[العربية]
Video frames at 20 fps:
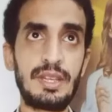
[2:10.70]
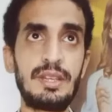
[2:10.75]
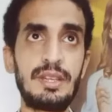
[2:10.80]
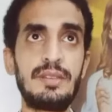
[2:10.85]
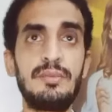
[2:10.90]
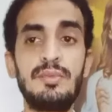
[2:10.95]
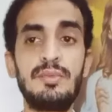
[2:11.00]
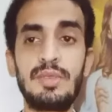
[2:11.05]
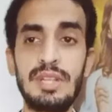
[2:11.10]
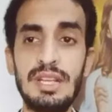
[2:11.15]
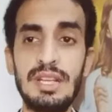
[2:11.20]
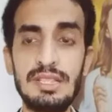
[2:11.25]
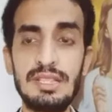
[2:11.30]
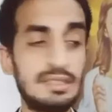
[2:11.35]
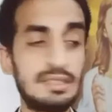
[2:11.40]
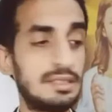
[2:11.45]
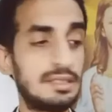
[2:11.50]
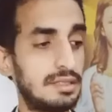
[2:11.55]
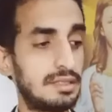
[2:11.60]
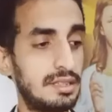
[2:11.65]
بناء على
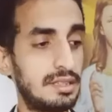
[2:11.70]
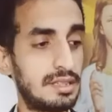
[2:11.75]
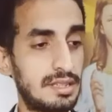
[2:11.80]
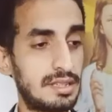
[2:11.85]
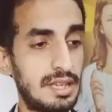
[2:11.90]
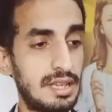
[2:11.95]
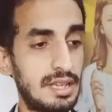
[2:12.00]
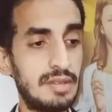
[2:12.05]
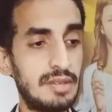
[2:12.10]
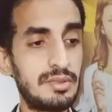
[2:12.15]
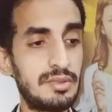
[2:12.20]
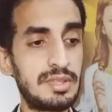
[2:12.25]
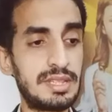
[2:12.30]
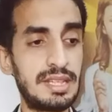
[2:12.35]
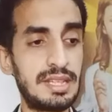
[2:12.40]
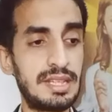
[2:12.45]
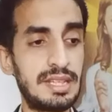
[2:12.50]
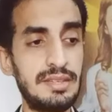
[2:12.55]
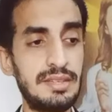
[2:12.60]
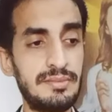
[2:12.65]
التخطيط الصح
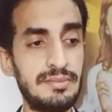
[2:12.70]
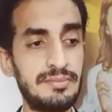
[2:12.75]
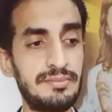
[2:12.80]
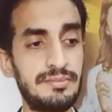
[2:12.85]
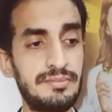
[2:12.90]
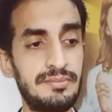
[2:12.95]
والسليم